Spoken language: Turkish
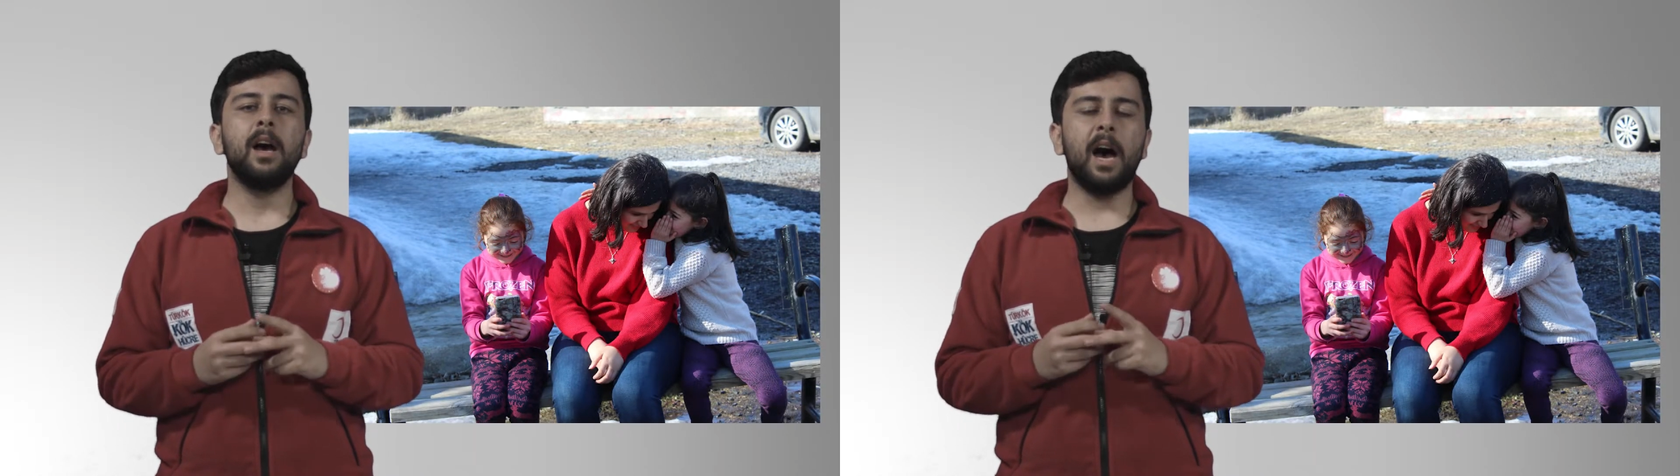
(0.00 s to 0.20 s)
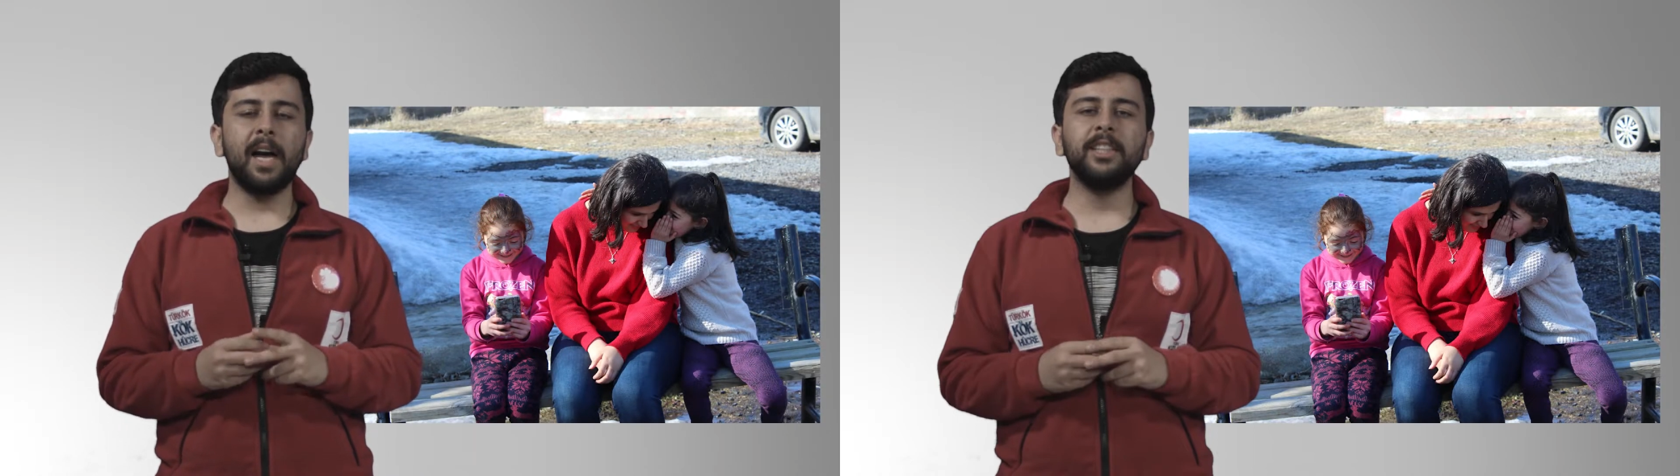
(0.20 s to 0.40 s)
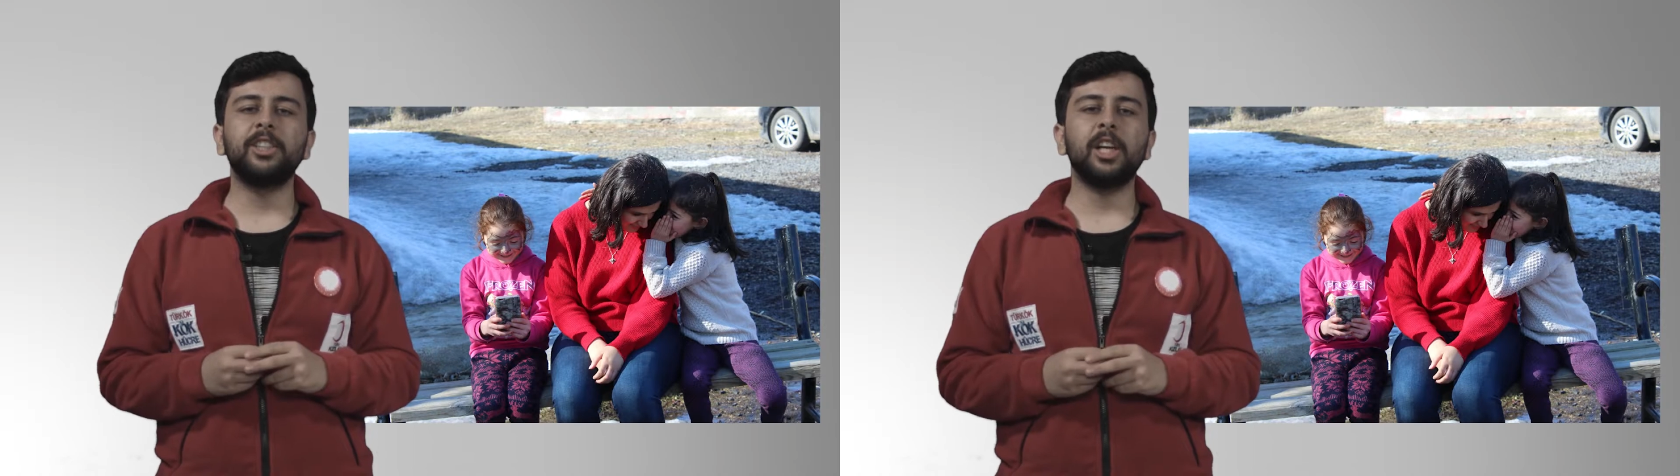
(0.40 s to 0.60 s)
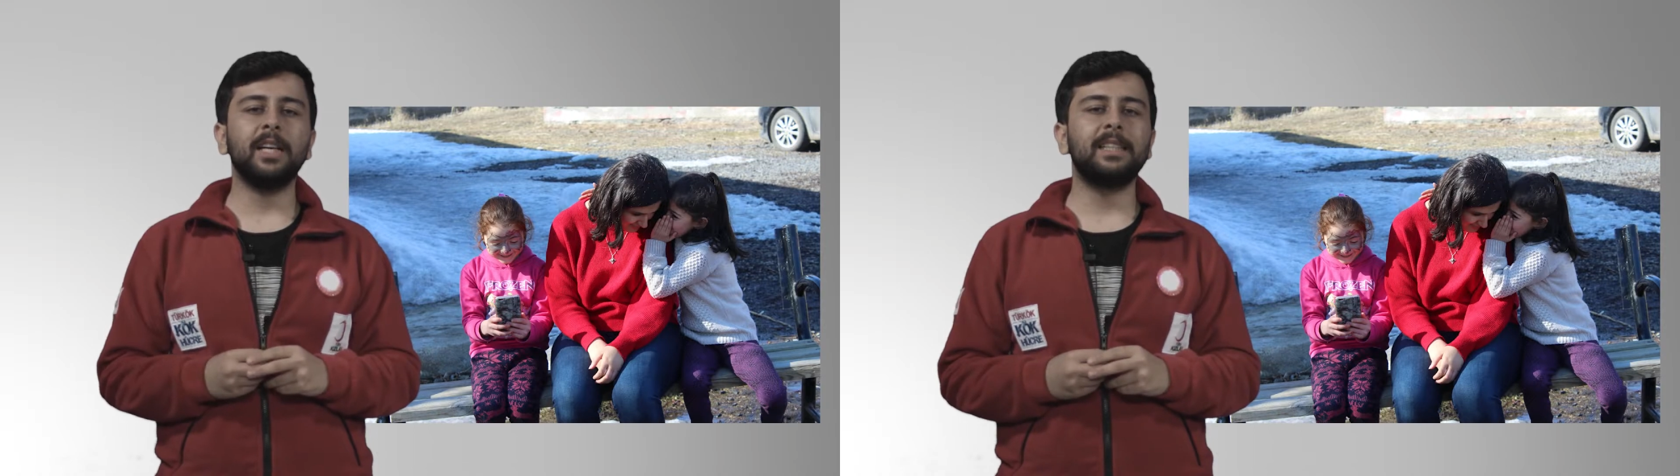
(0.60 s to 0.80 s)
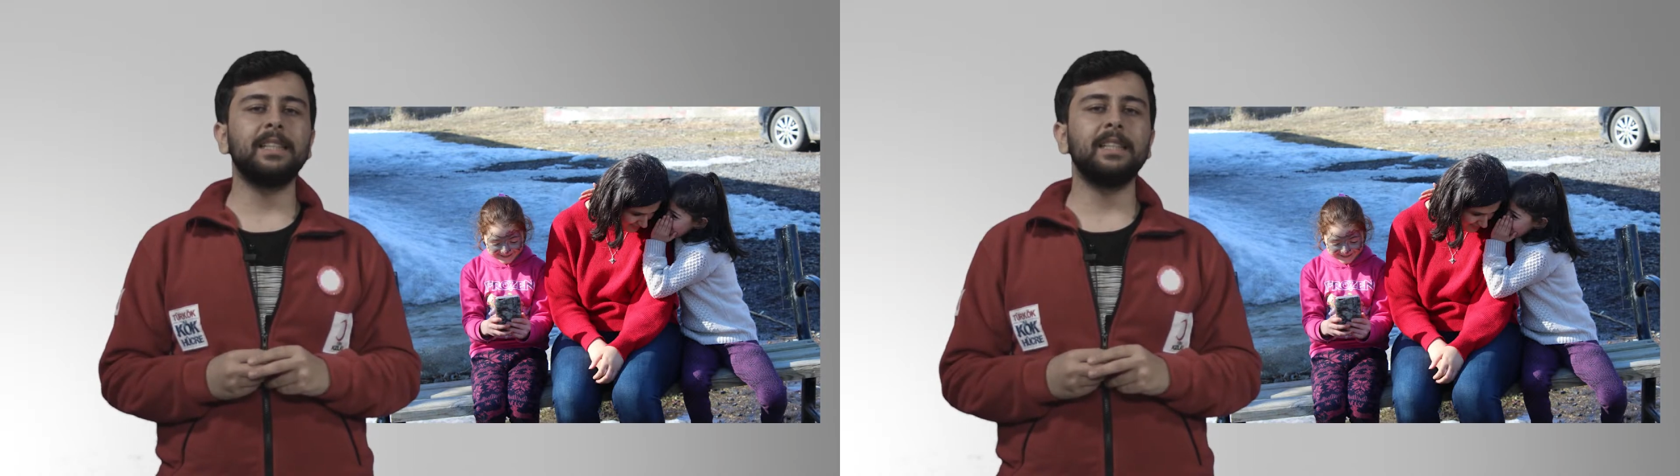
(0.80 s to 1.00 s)
aynı
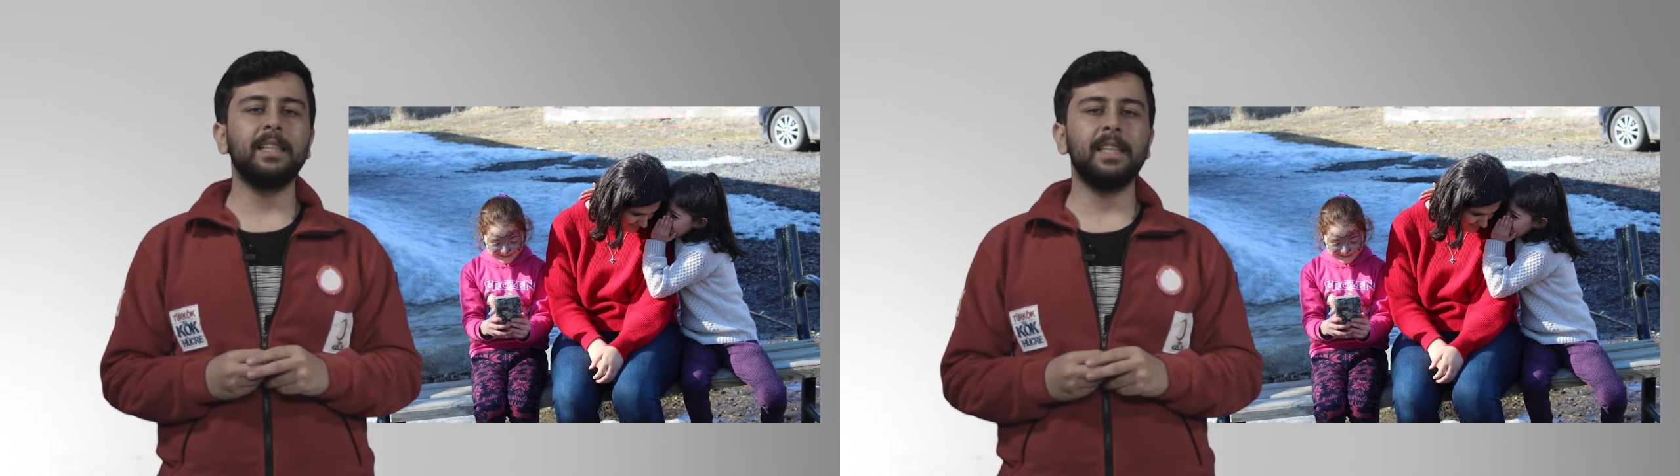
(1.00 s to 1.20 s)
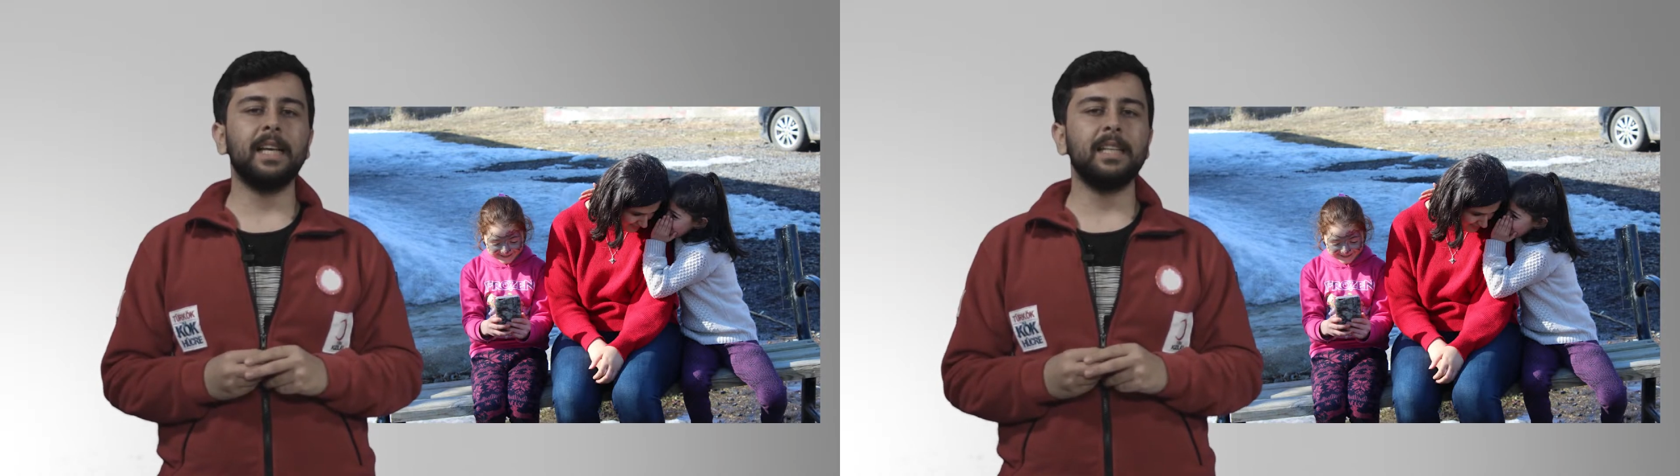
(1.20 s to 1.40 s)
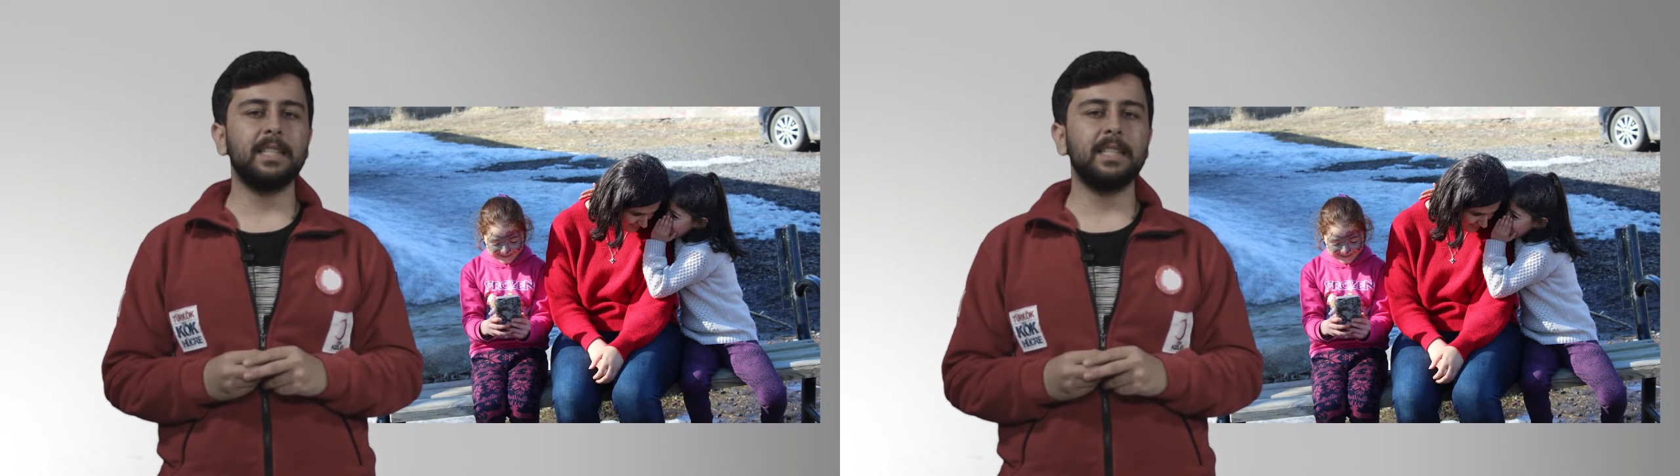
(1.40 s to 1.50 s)
şarkıyı dinleyen